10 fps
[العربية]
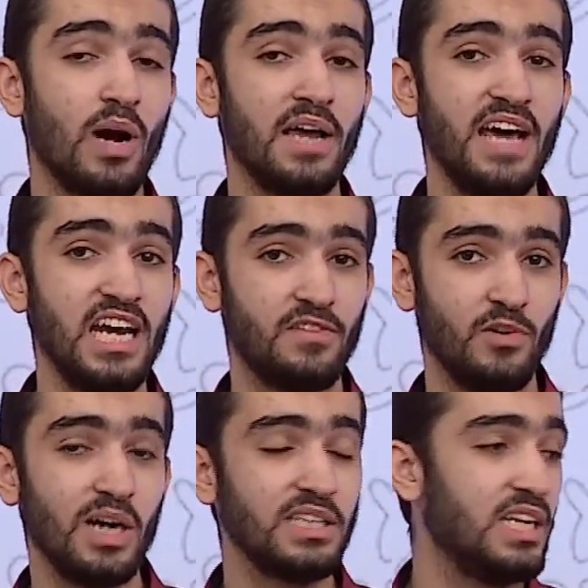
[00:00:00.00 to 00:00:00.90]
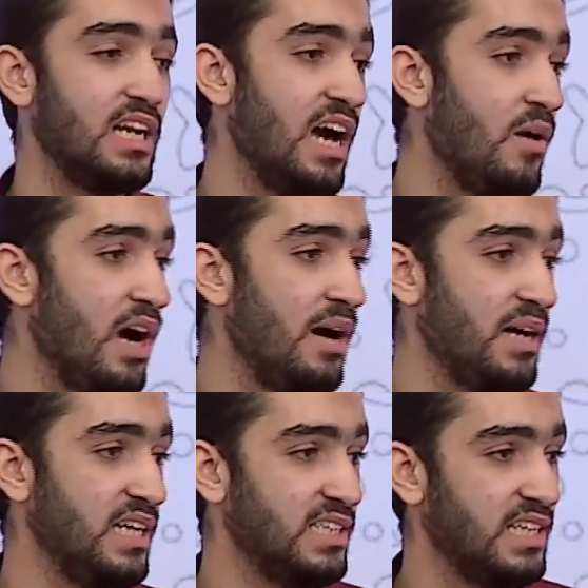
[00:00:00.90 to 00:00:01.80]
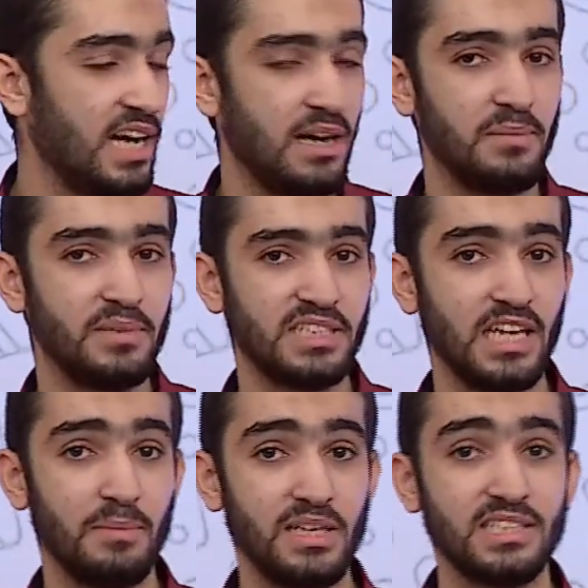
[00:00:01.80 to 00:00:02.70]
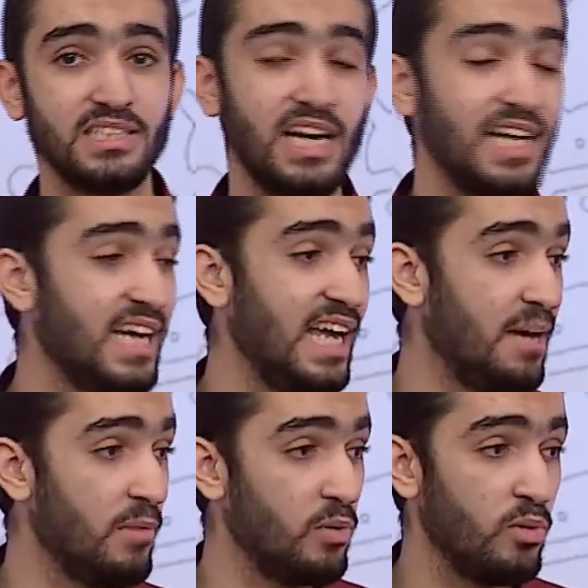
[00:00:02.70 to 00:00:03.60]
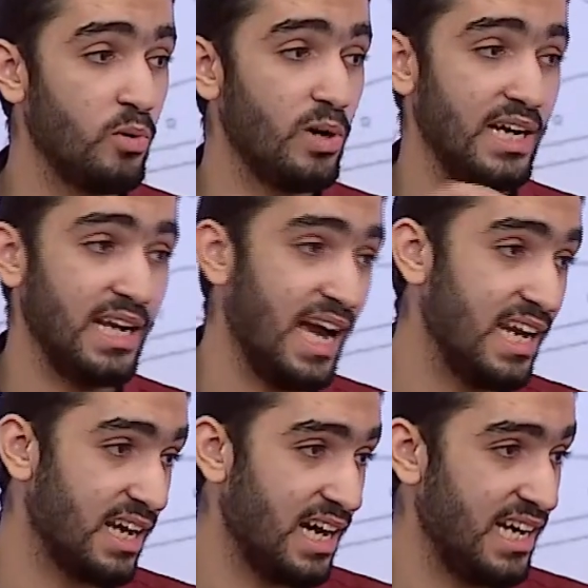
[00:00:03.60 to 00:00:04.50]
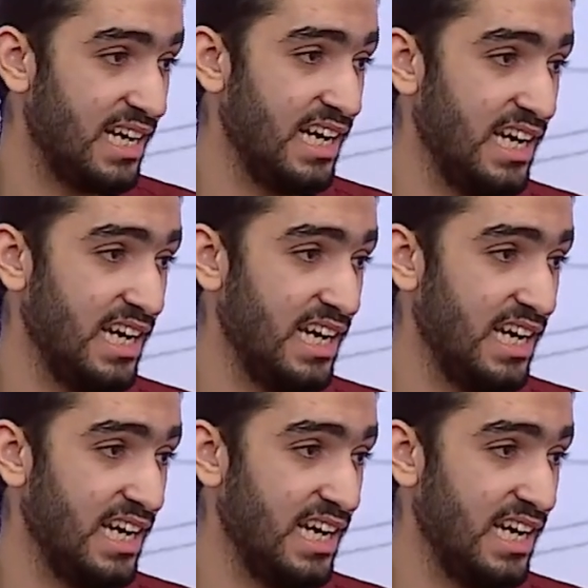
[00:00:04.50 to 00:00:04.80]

وكذلك في وقت الهواء عندنا بنستقبل اتصالات على موضوع الحلقه